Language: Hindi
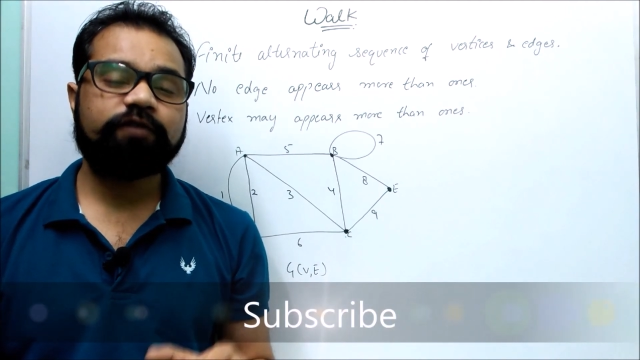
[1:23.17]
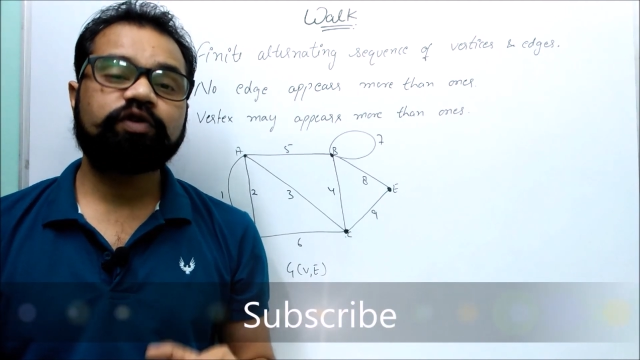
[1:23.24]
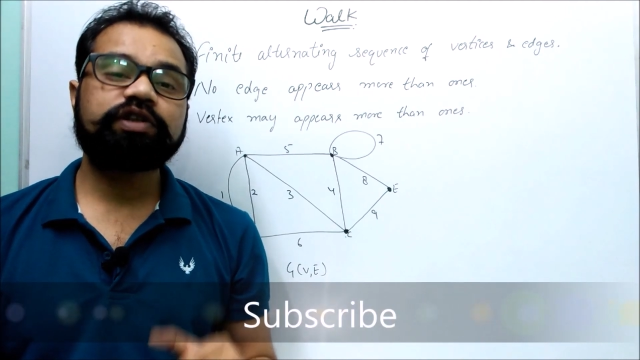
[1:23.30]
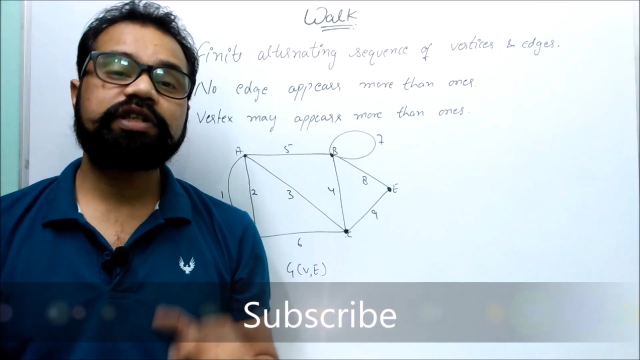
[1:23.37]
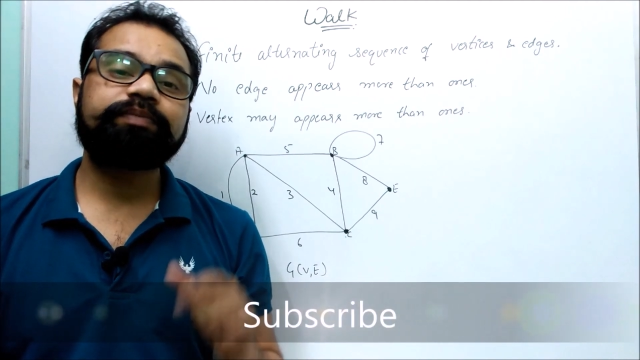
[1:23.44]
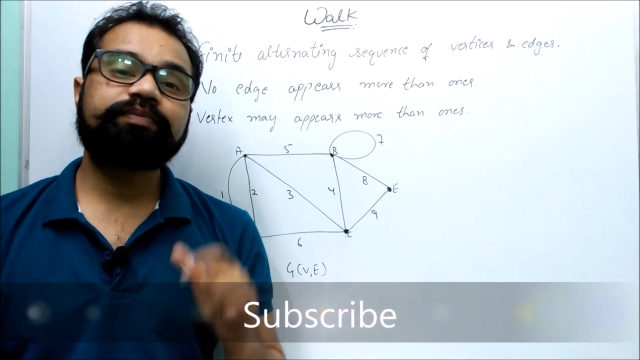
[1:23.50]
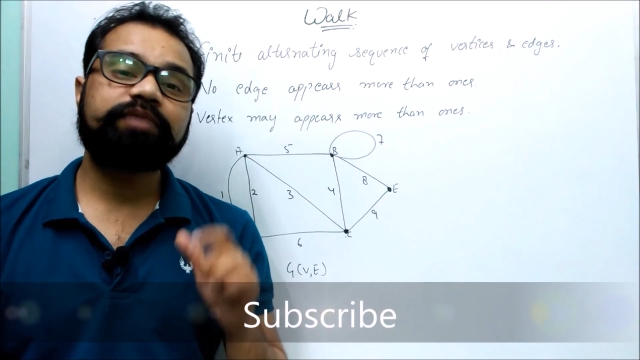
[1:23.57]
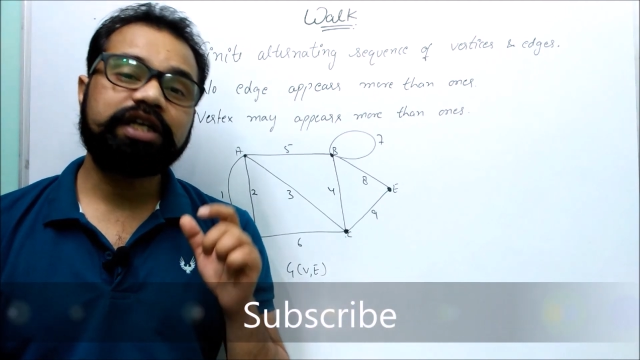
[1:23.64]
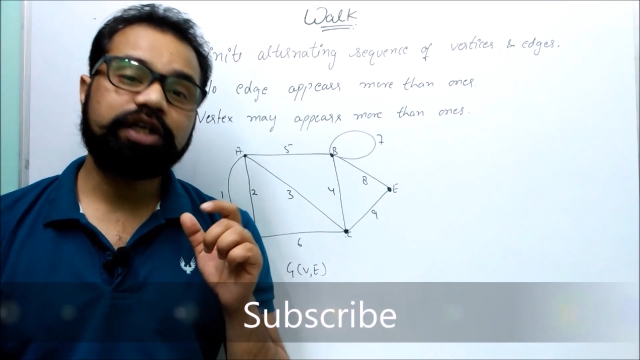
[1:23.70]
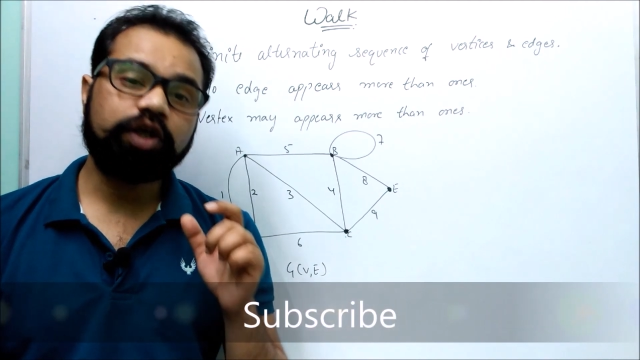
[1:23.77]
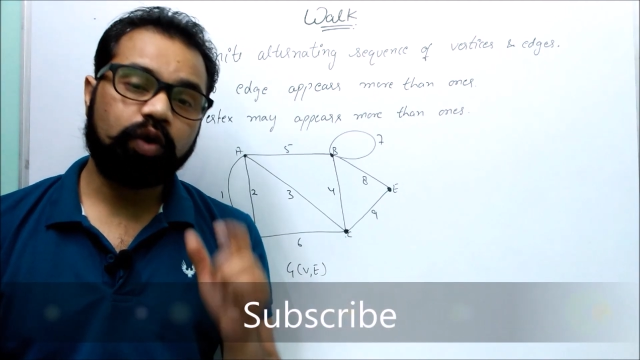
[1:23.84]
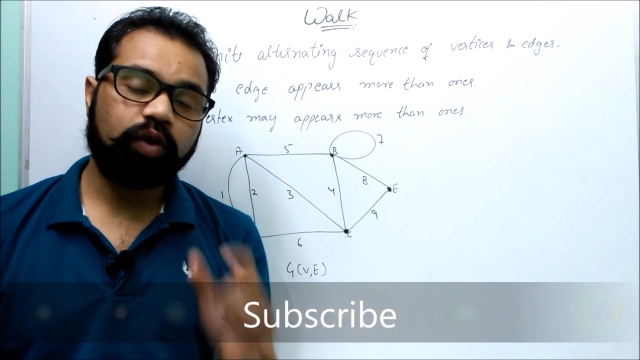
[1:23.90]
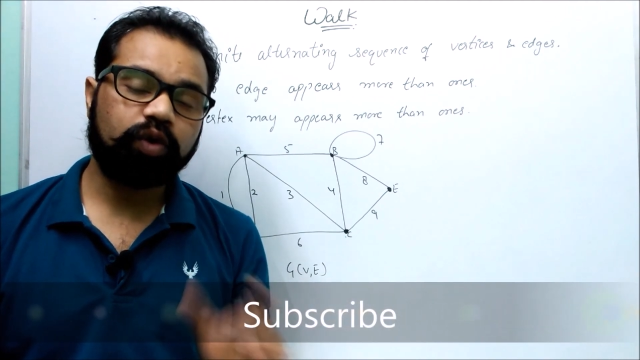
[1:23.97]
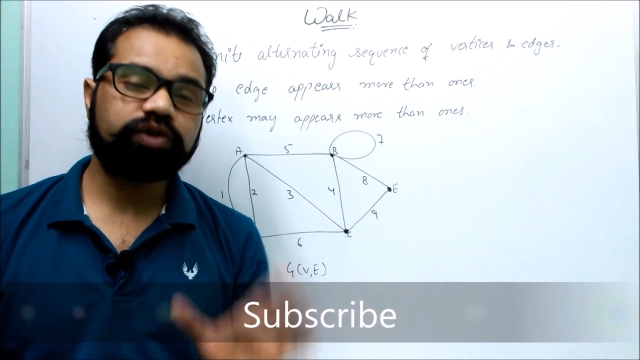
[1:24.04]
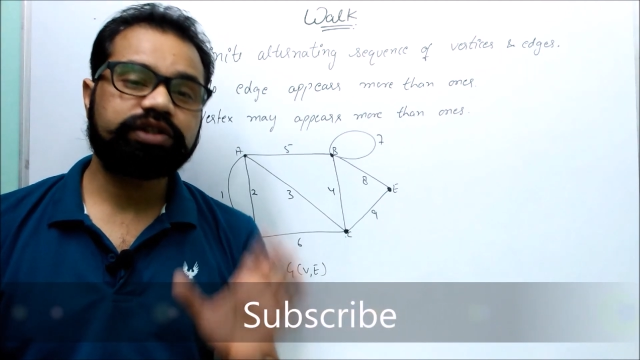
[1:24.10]
वो रिपीट
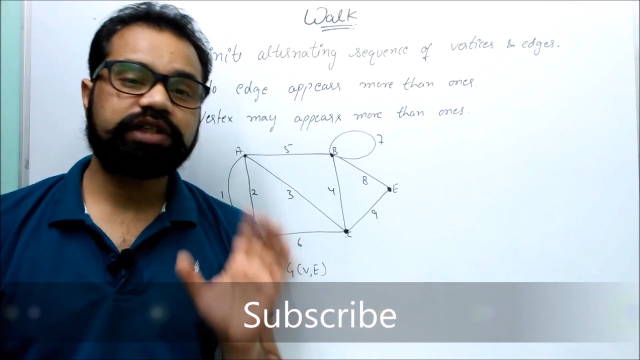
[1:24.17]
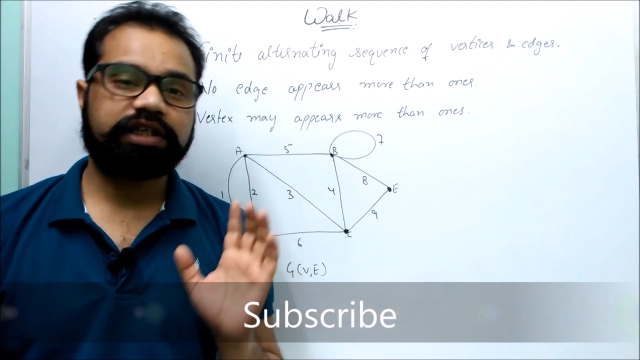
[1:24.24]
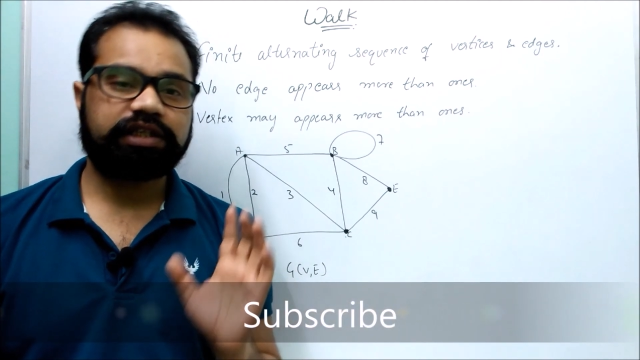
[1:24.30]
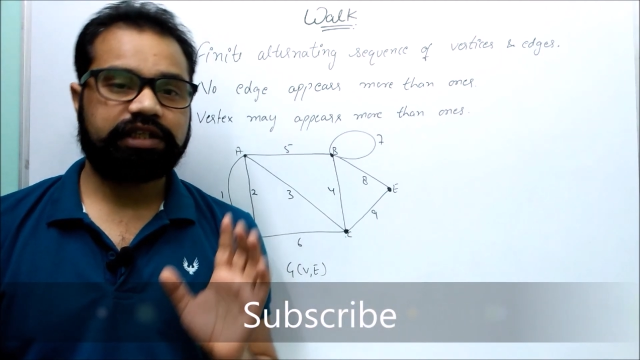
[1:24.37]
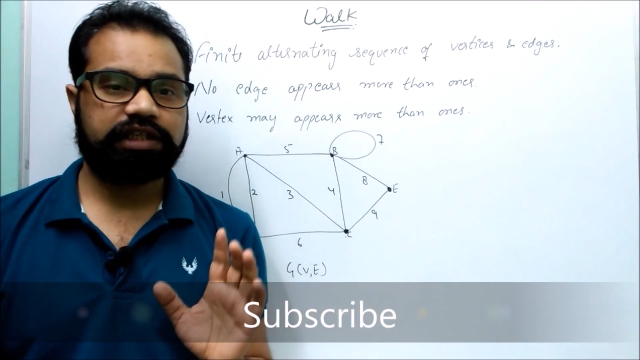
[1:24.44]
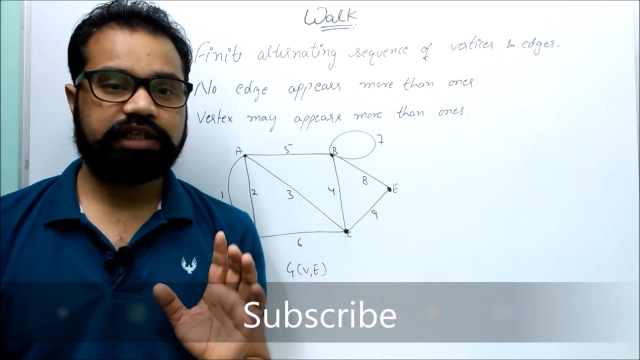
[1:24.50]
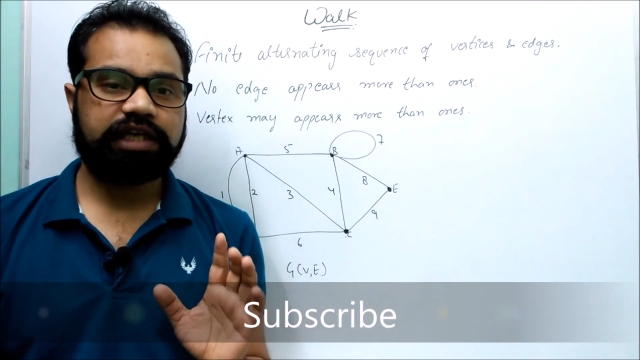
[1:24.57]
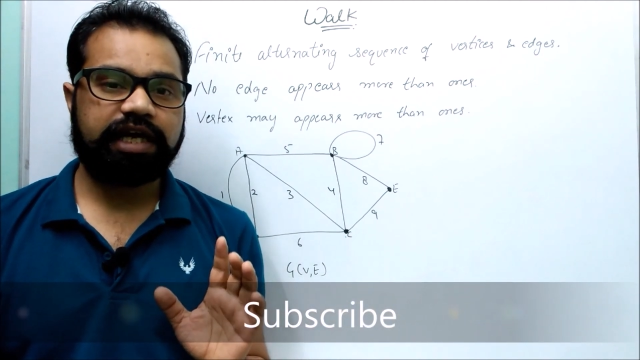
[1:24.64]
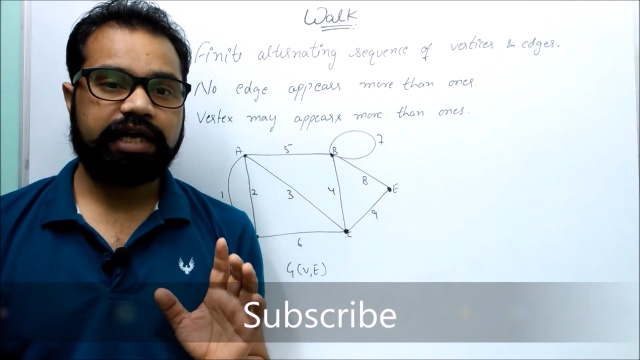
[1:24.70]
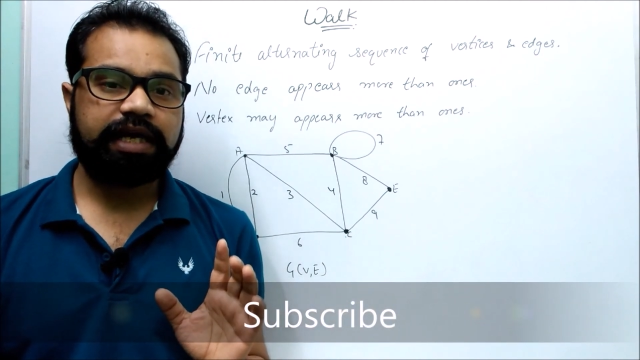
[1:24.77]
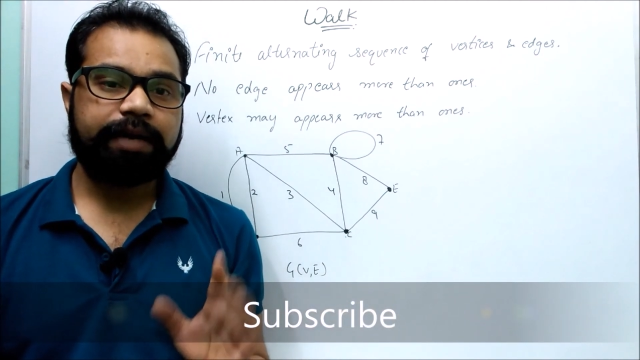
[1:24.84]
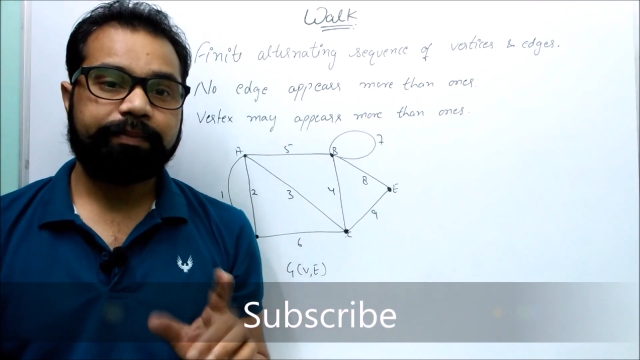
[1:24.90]
हो सकती हैं